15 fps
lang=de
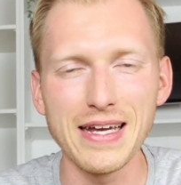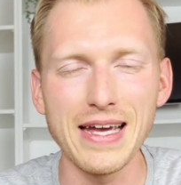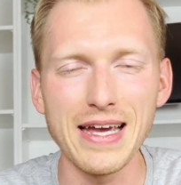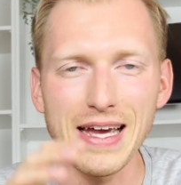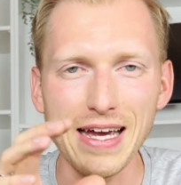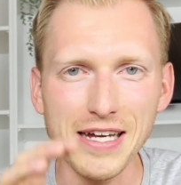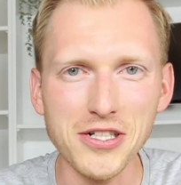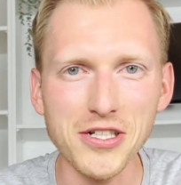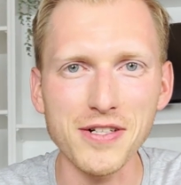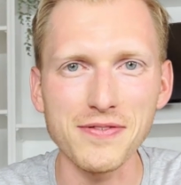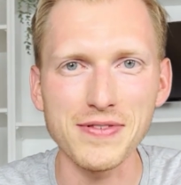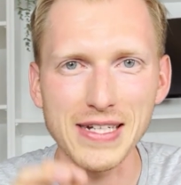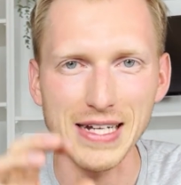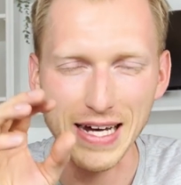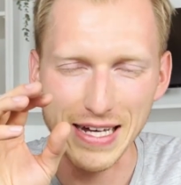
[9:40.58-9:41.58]

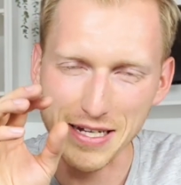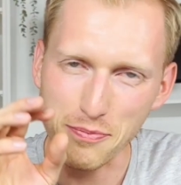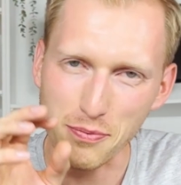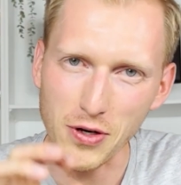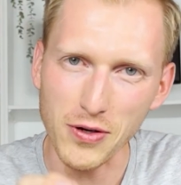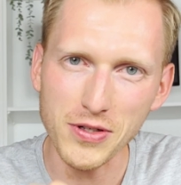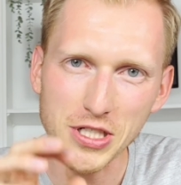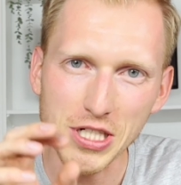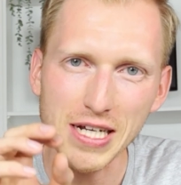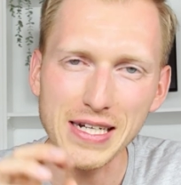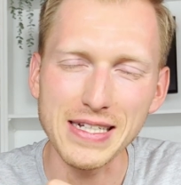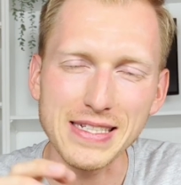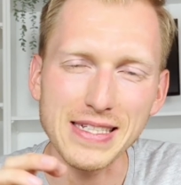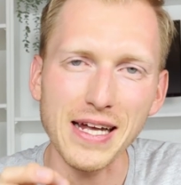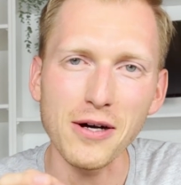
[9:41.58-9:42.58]
Herrschaften, eine Blockchain
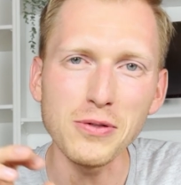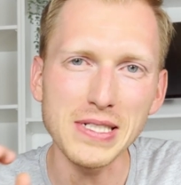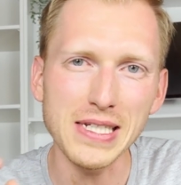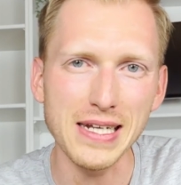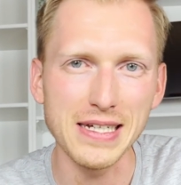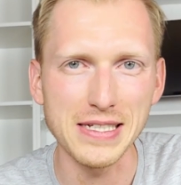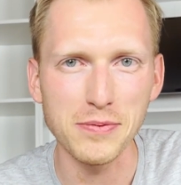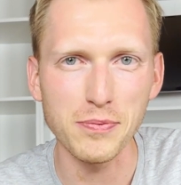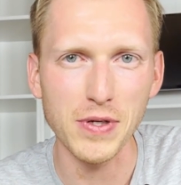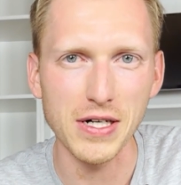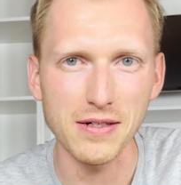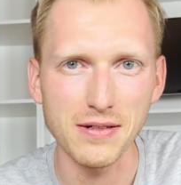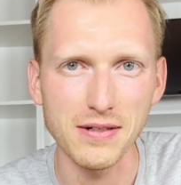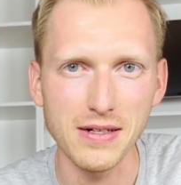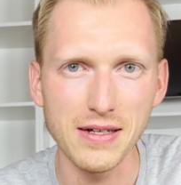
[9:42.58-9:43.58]
ist
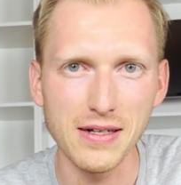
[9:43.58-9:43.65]
auslesbar.